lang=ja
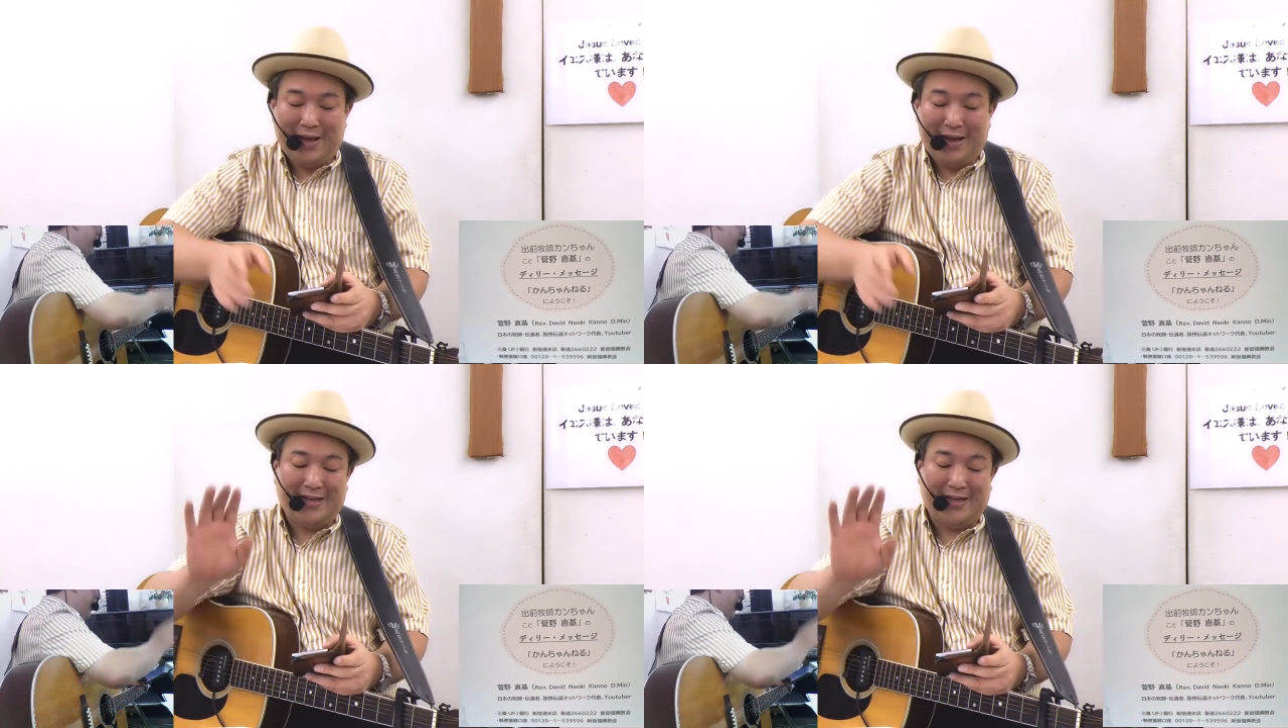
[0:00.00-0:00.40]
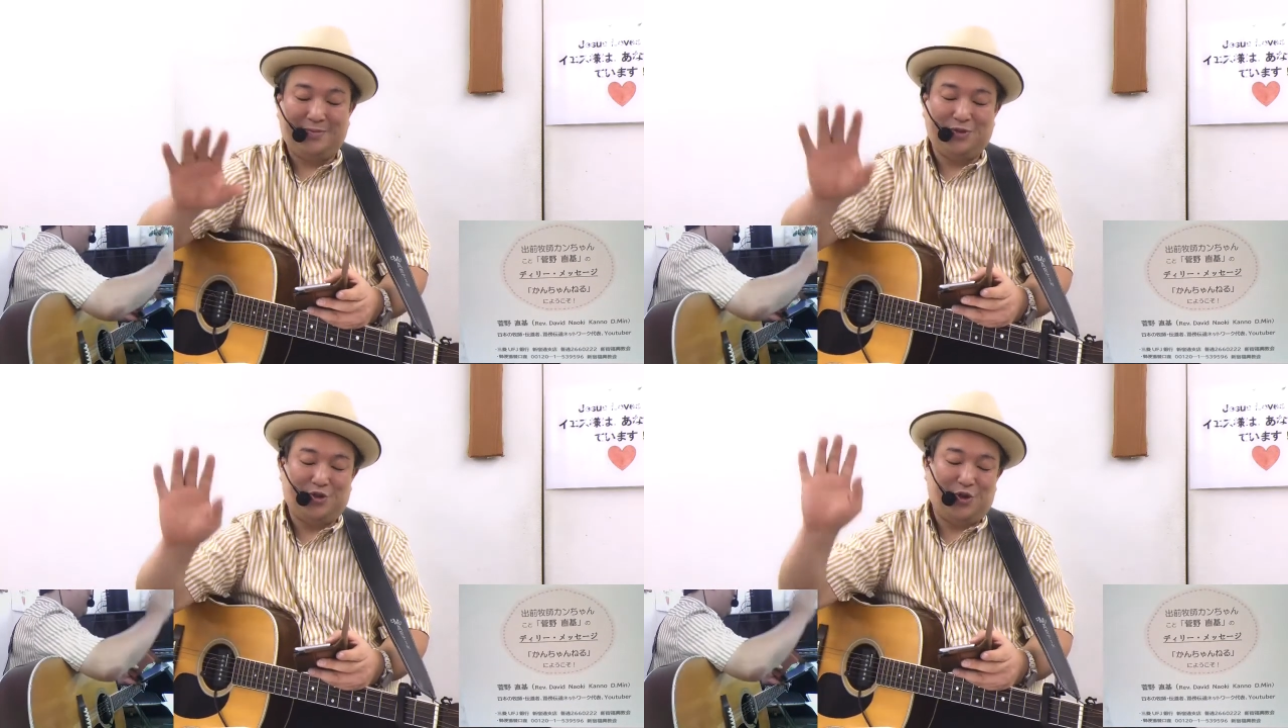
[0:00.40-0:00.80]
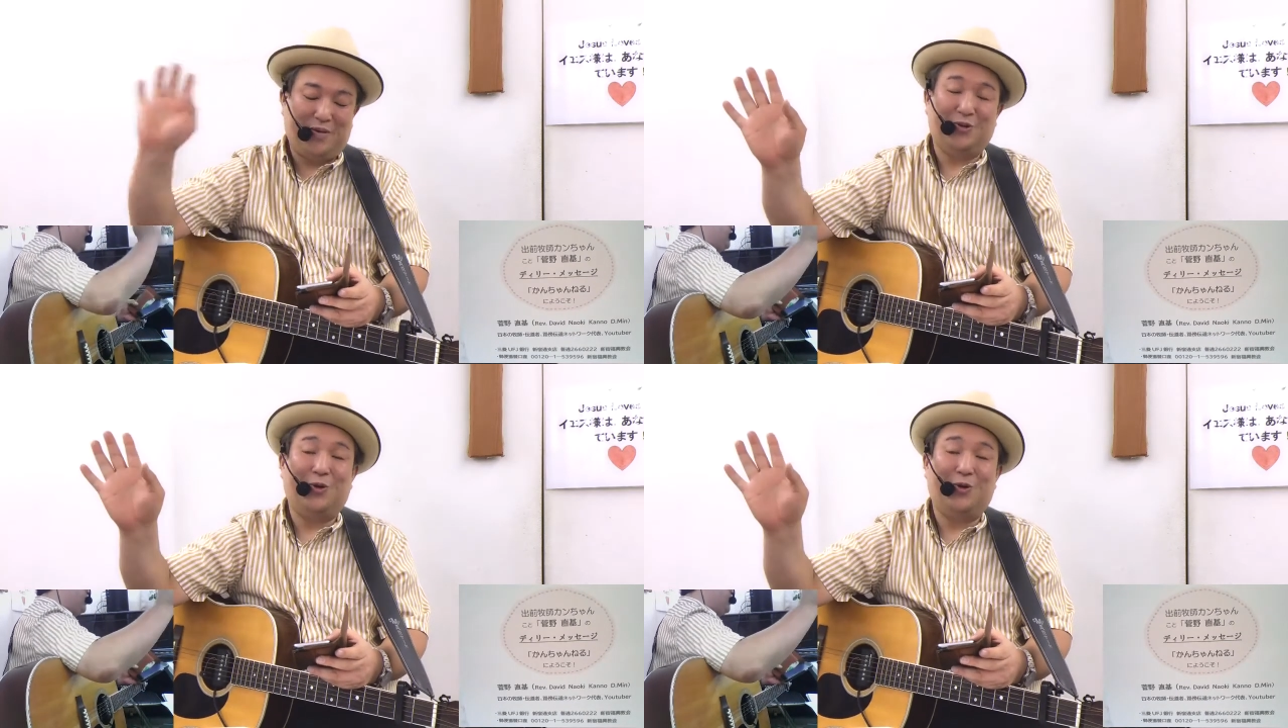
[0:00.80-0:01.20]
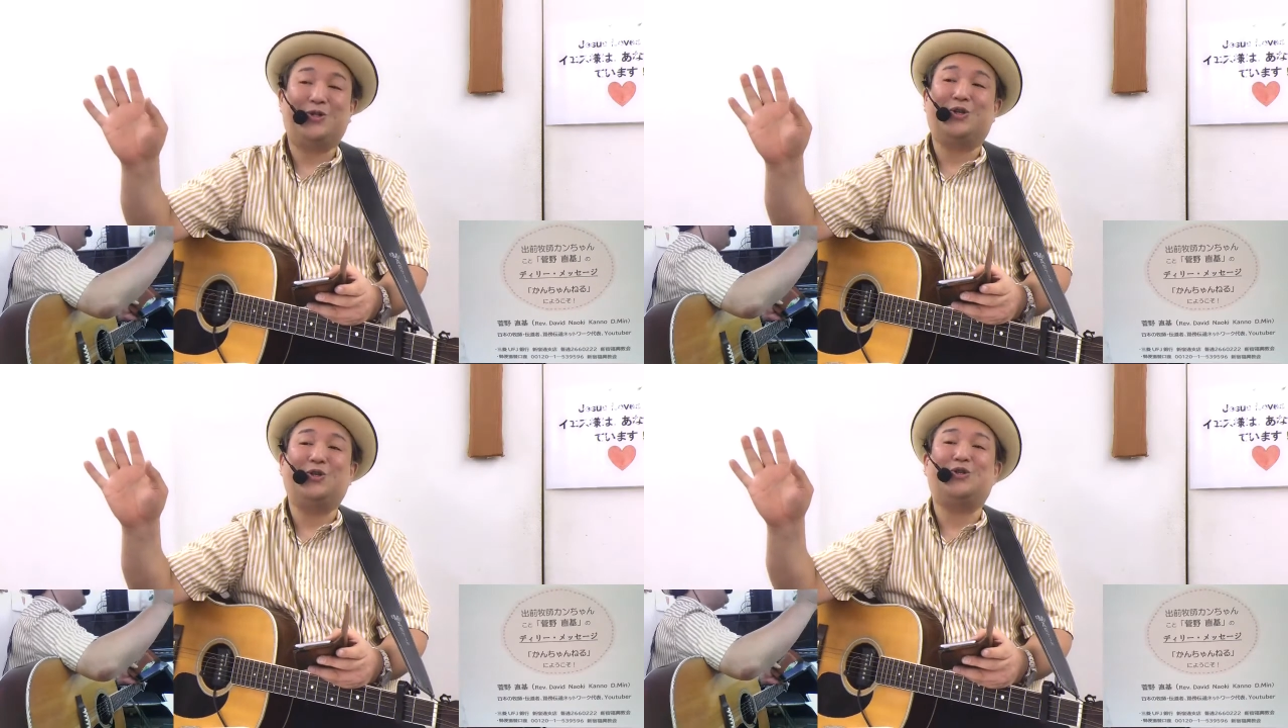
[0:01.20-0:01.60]
アダムとエヴァの
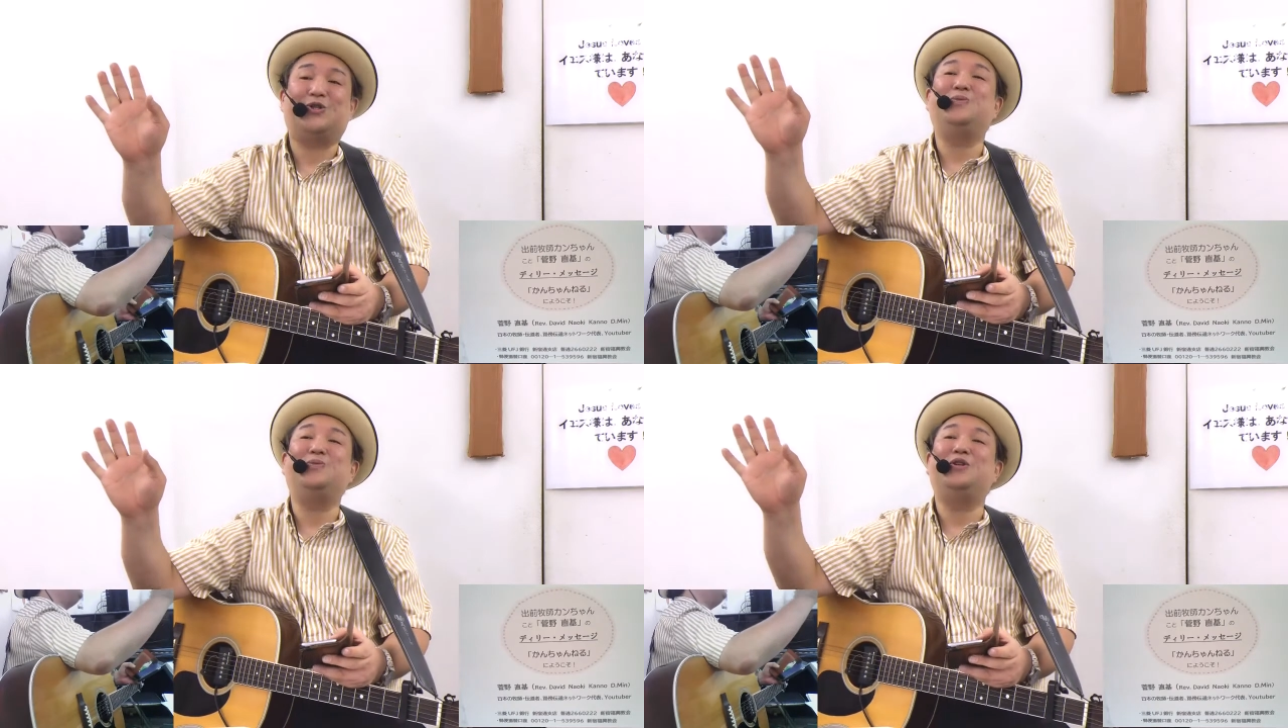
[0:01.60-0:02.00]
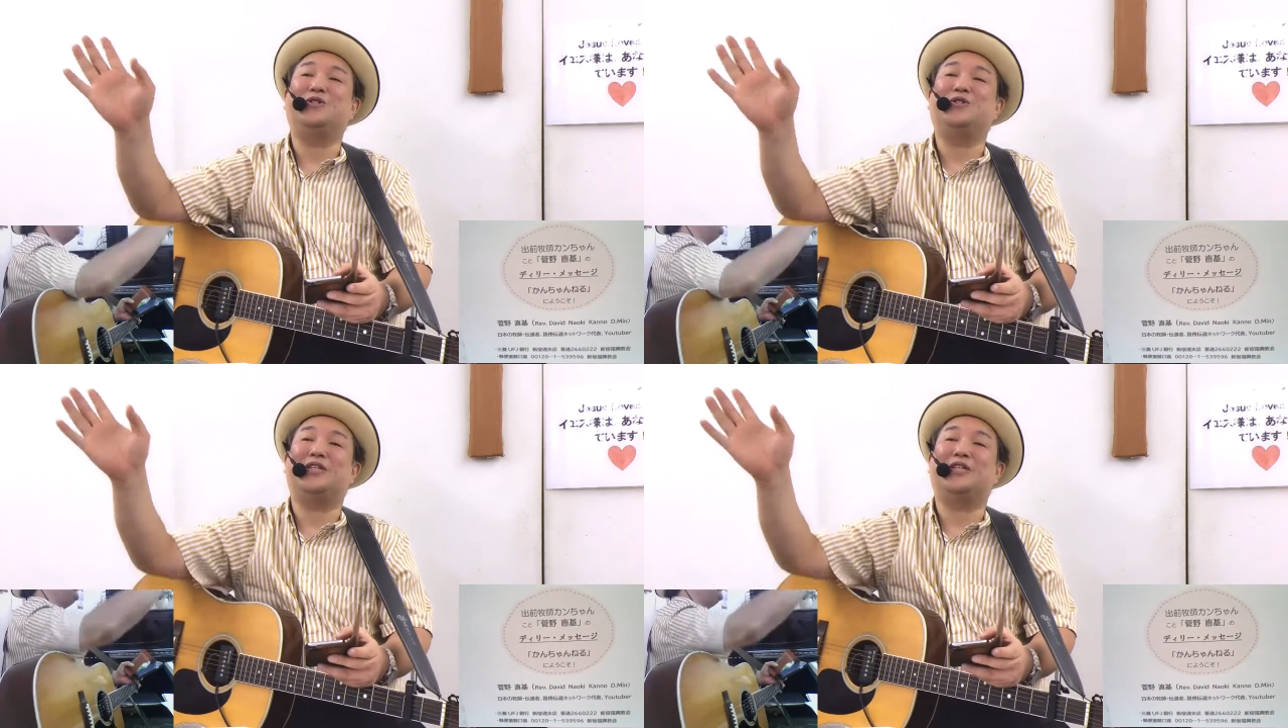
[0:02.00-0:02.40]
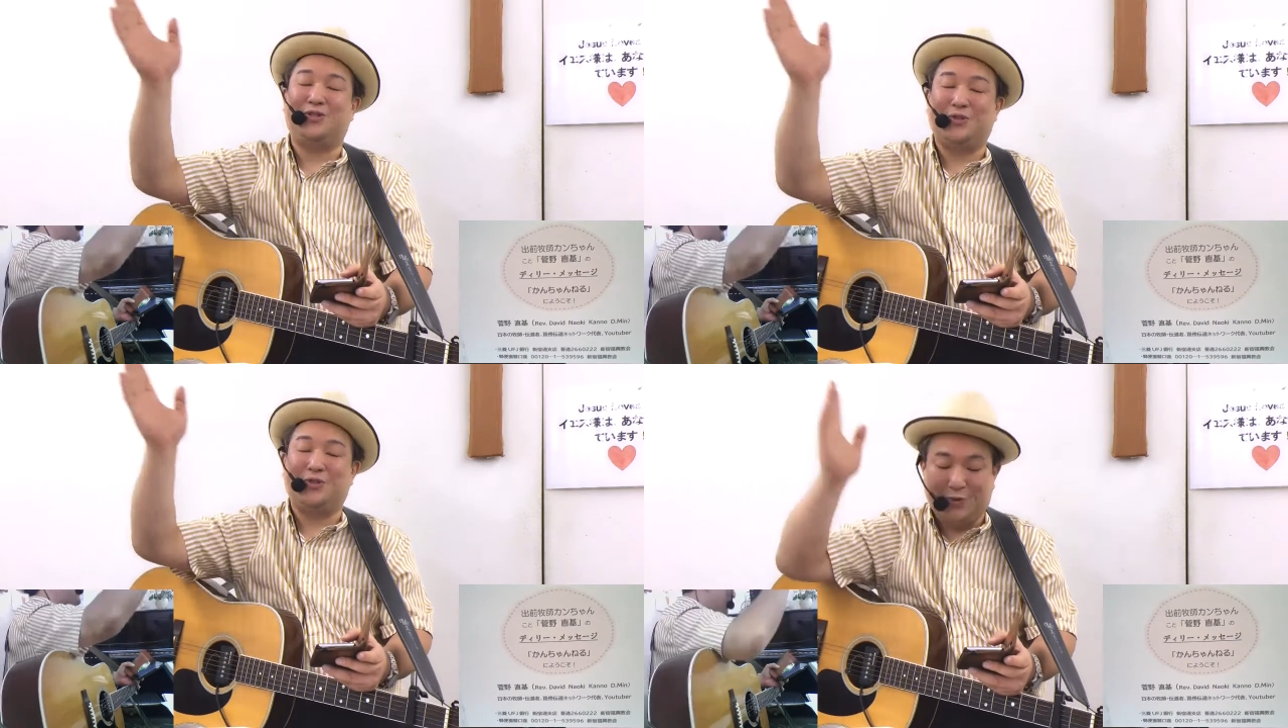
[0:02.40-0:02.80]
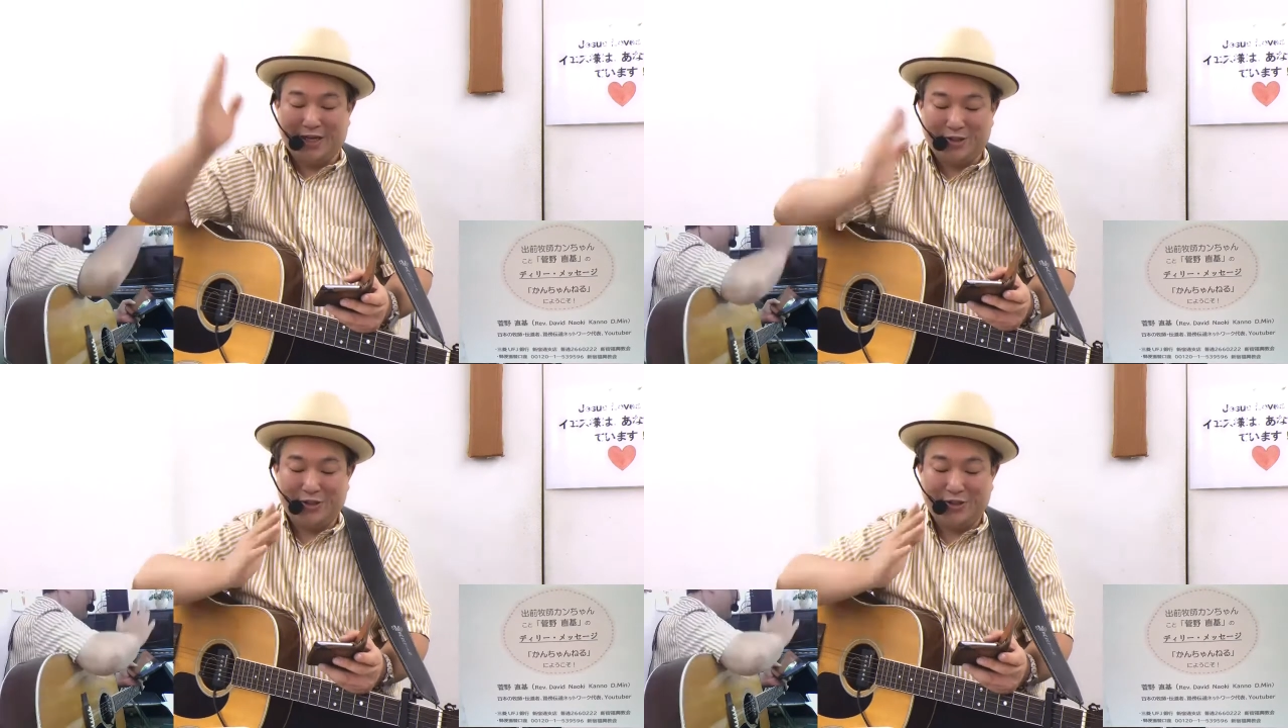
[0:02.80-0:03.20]
その罪の性質を受け
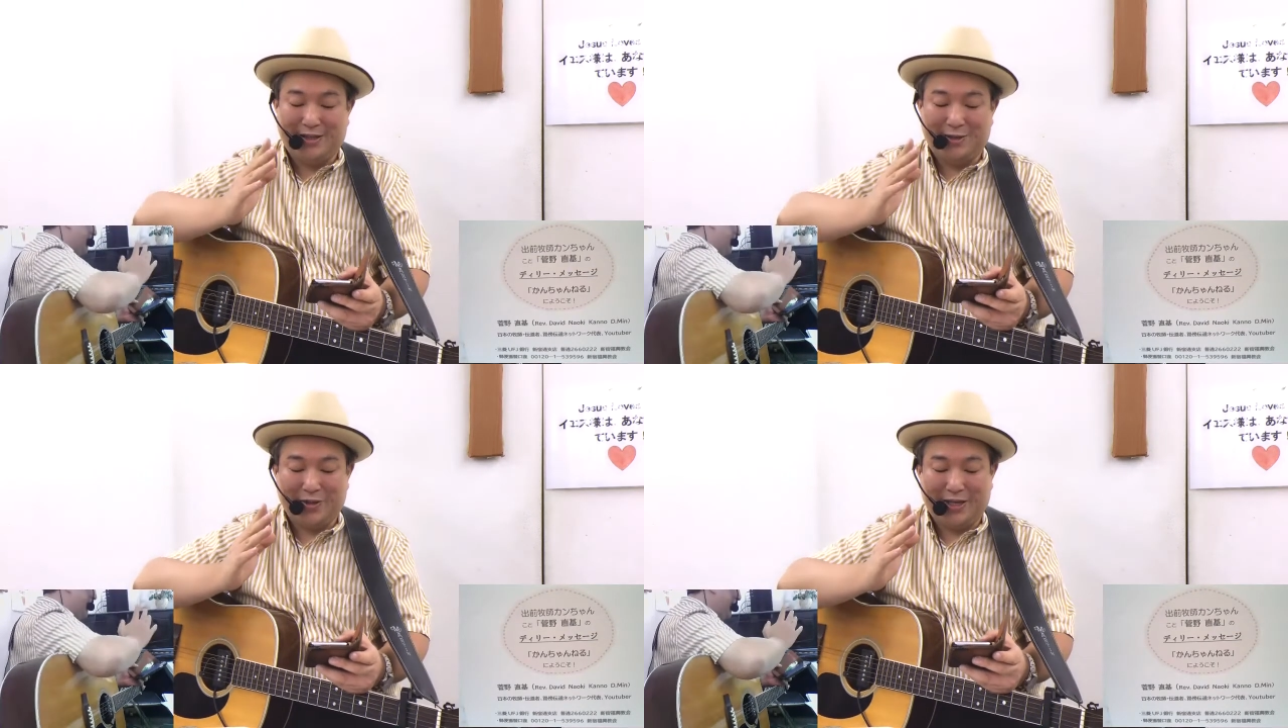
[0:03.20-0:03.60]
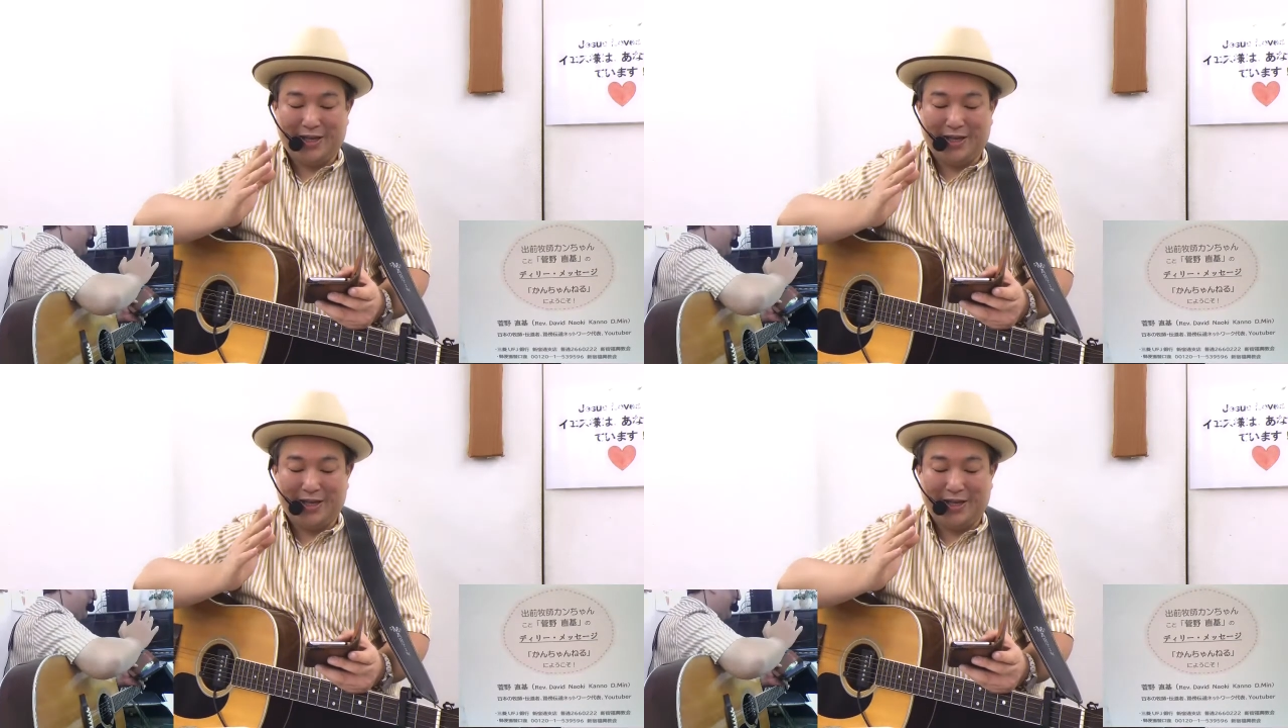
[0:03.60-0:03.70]
継いでいるので、